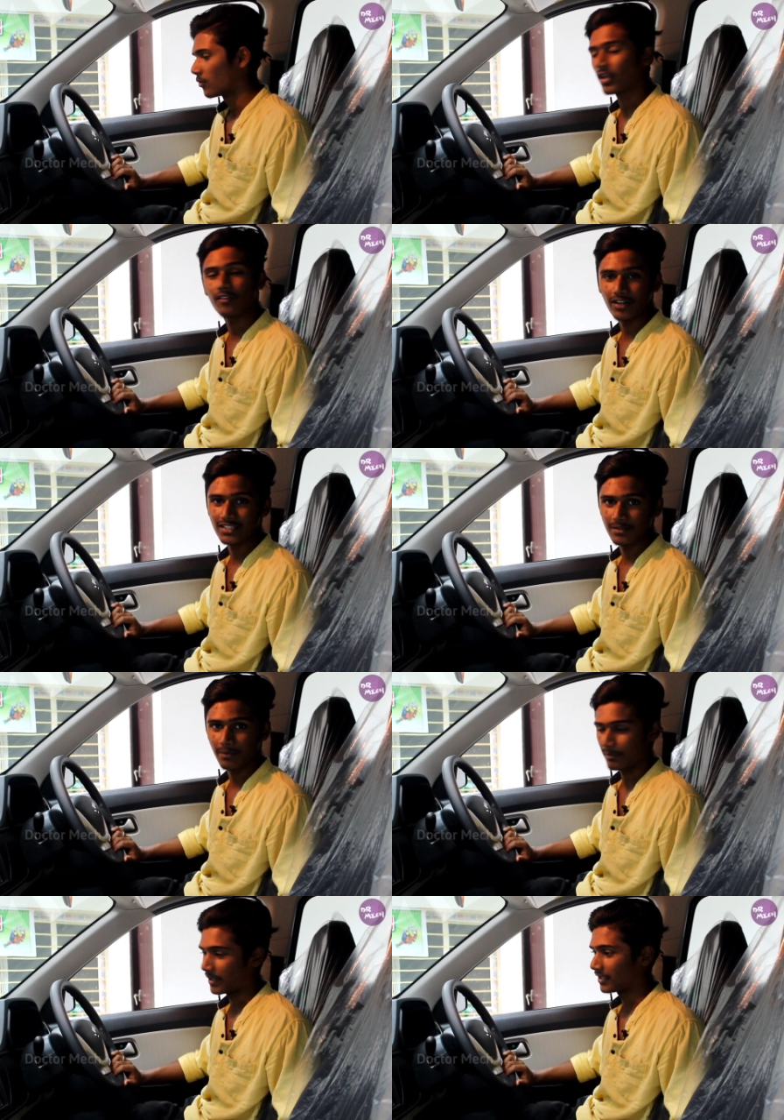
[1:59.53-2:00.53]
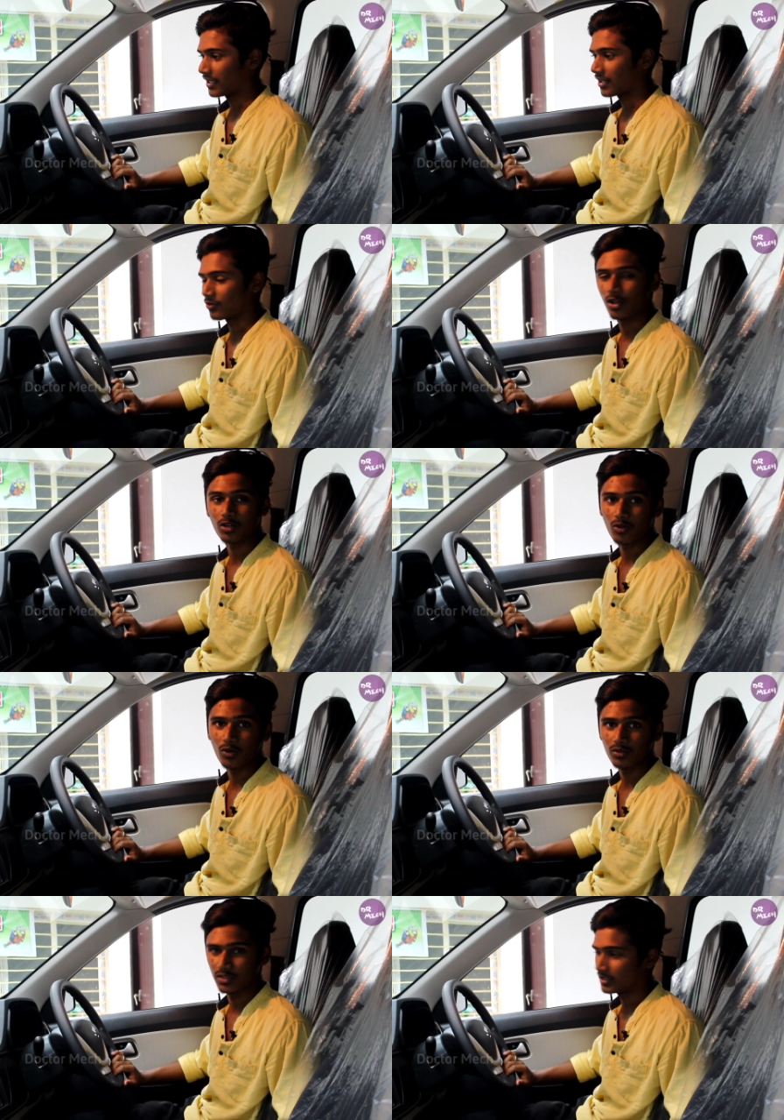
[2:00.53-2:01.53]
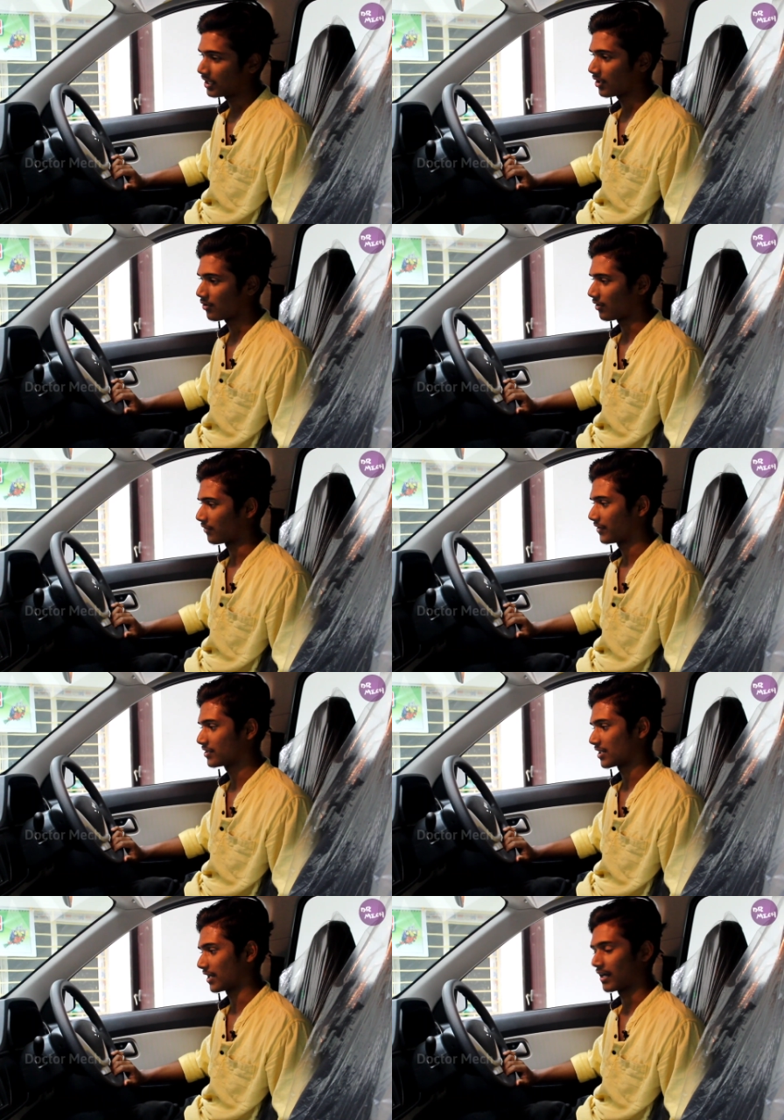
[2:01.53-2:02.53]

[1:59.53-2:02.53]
ஓகே ஃப்ரெண்ட்ஸ் இப்போ நம்ம இன்டீரியருக்குள்ளே இருக்கும் இன்டீரியரோட ஃபீச்சர்